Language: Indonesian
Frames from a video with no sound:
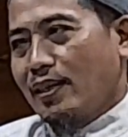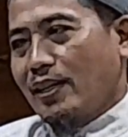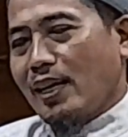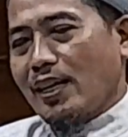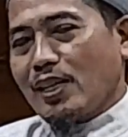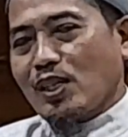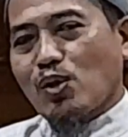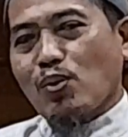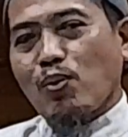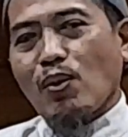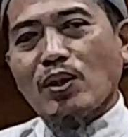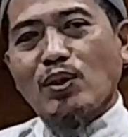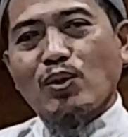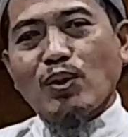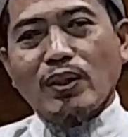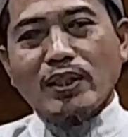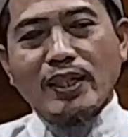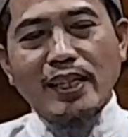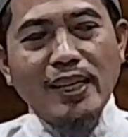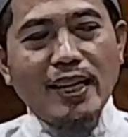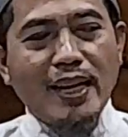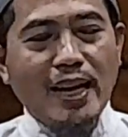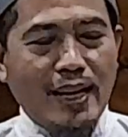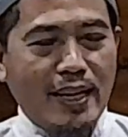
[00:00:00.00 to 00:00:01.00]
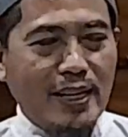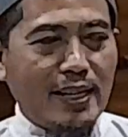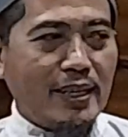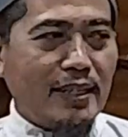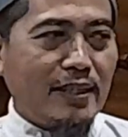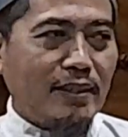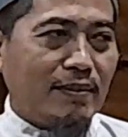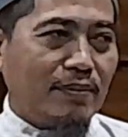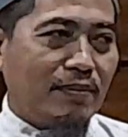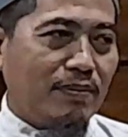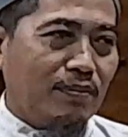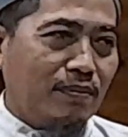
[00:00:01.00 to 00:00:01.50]
Dan suatu
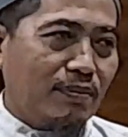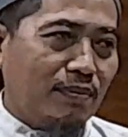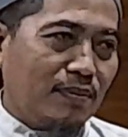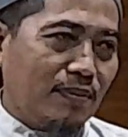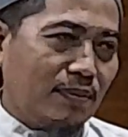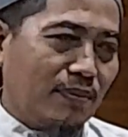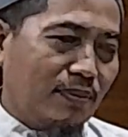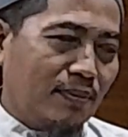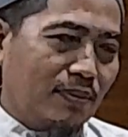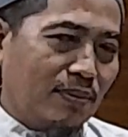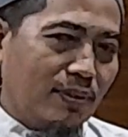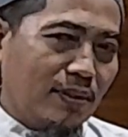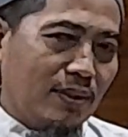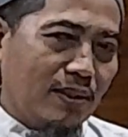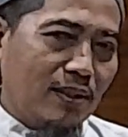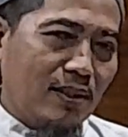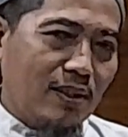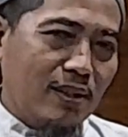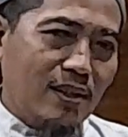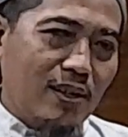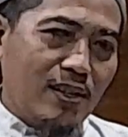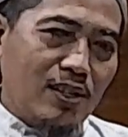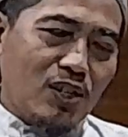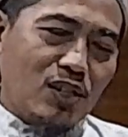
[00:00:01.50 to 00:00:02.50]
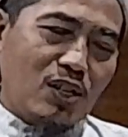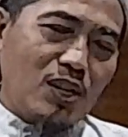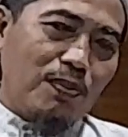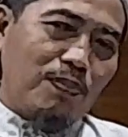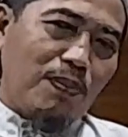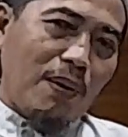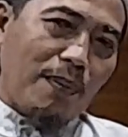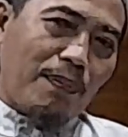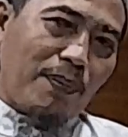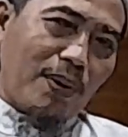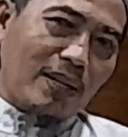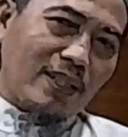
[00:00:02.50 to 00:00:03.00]
ketika
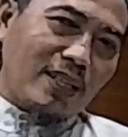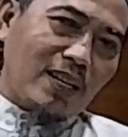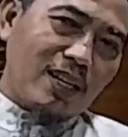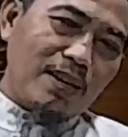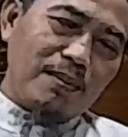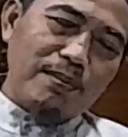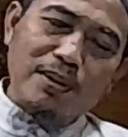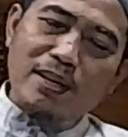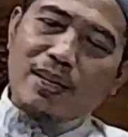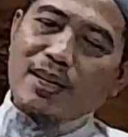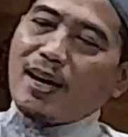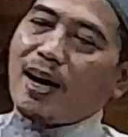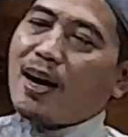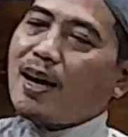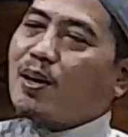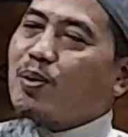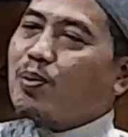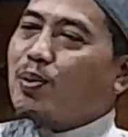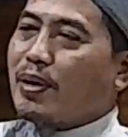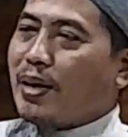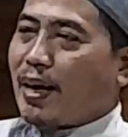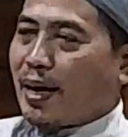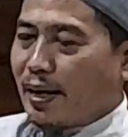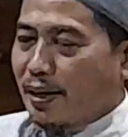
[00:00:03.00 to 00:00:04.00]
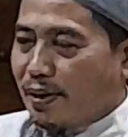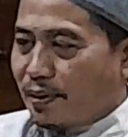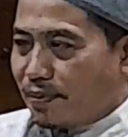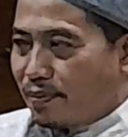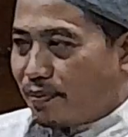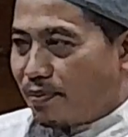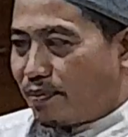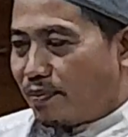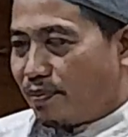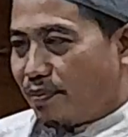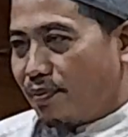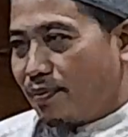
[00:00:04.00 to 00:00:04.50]
si bapak tadi meninggal dunia.